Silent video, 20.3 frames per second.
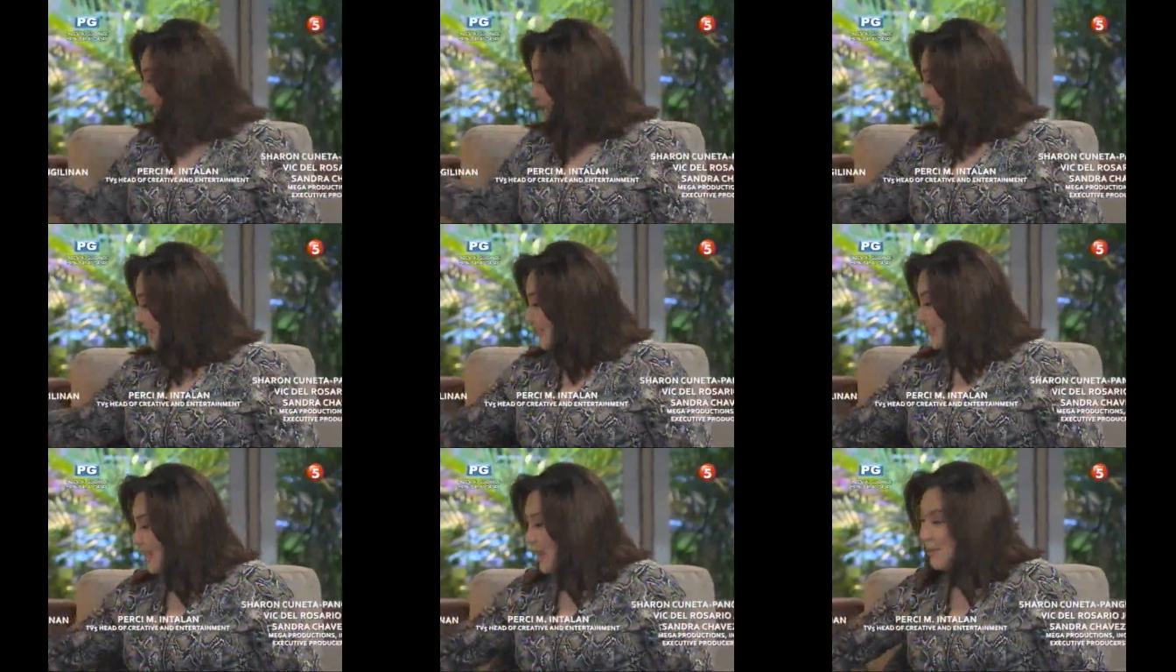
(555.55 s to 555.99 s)

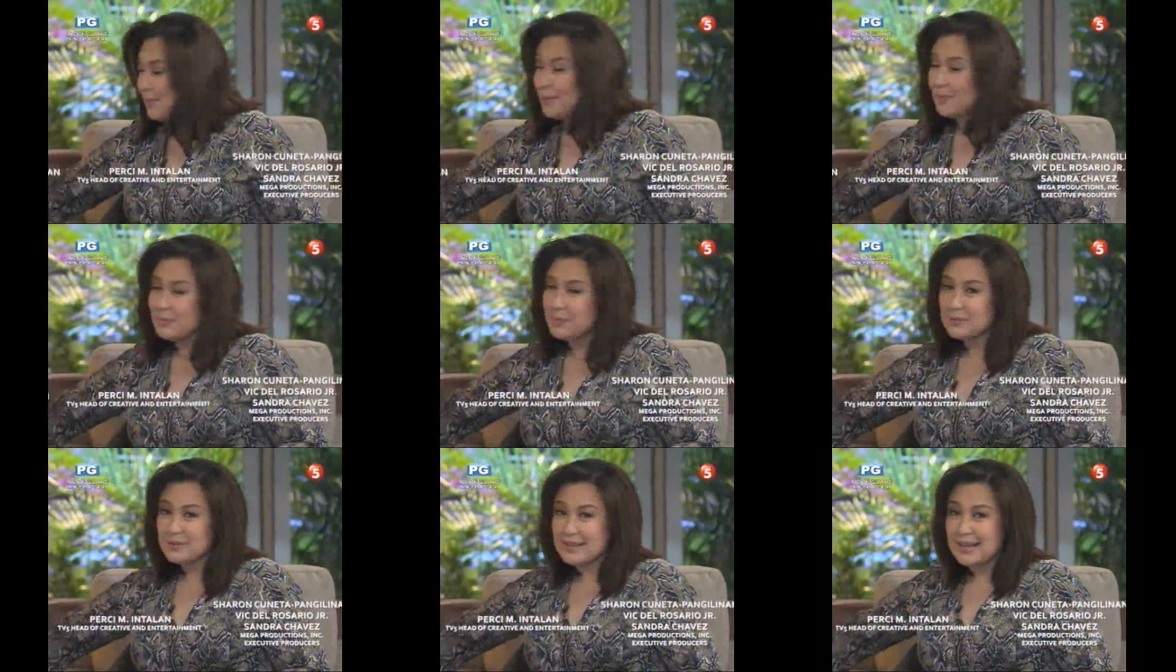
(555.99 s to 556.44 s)

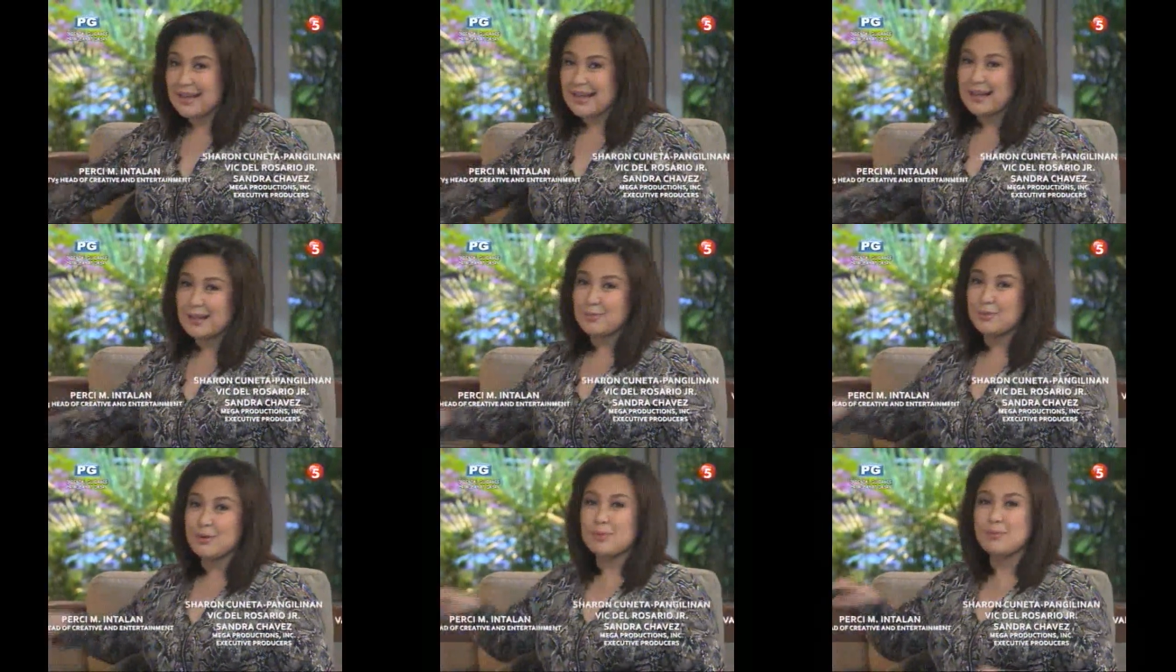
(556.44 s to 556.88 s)
Kasama po sa
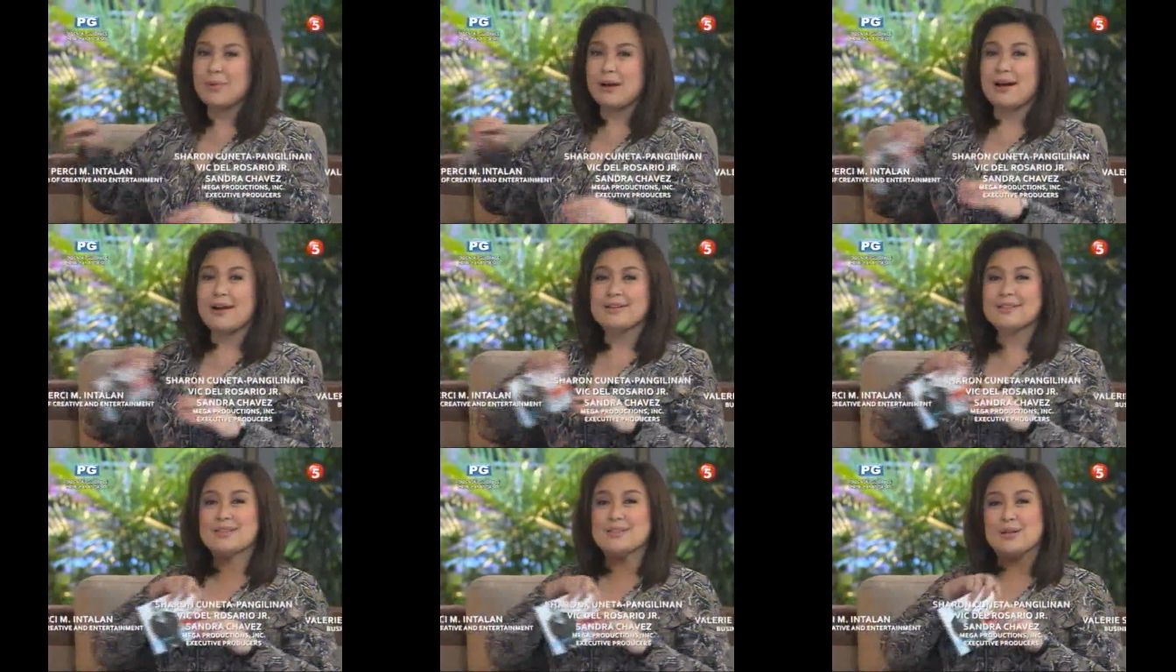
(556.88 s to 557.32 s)
album
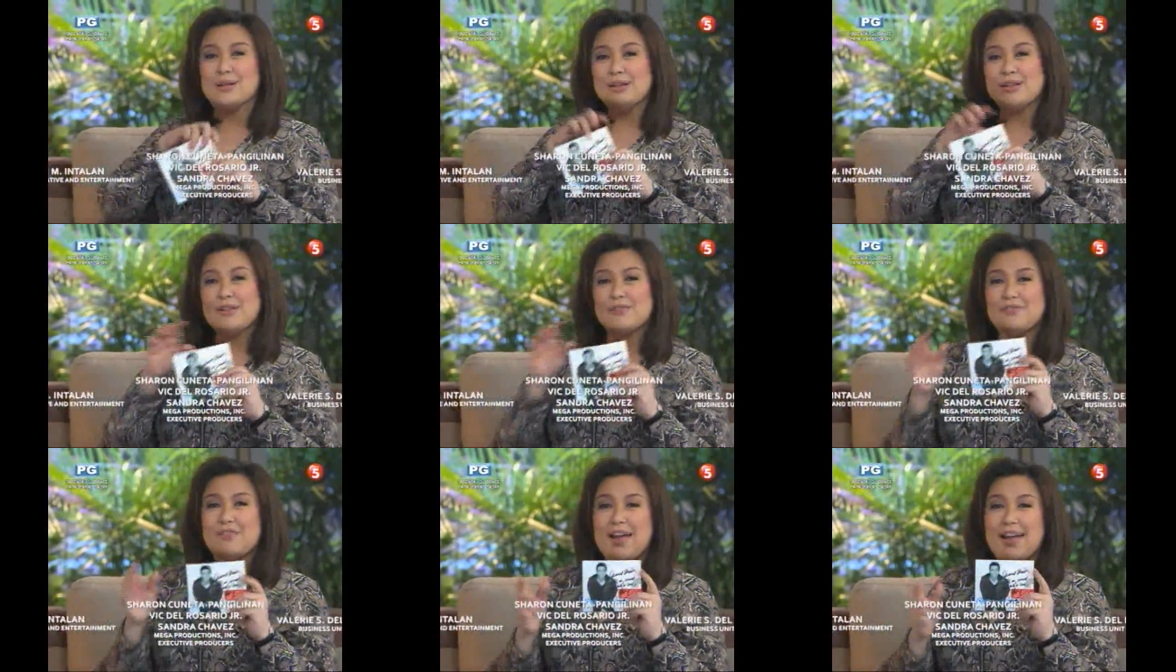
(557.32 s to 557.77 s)
ang
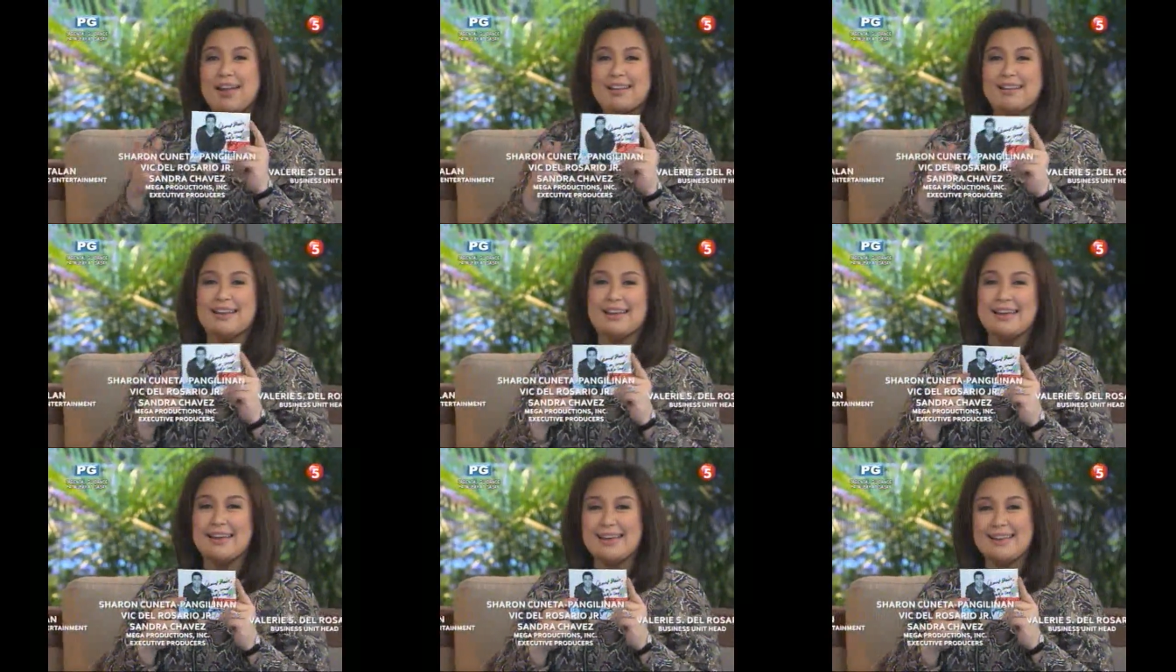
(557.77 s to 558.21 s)
certified
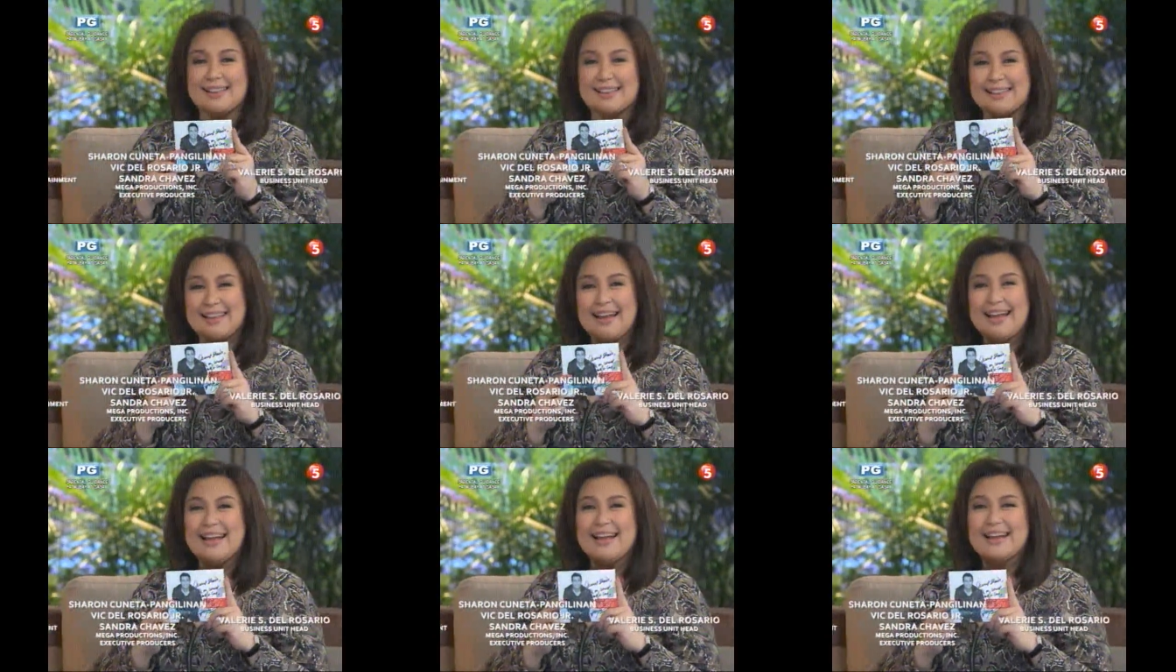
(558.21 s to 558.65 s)
hit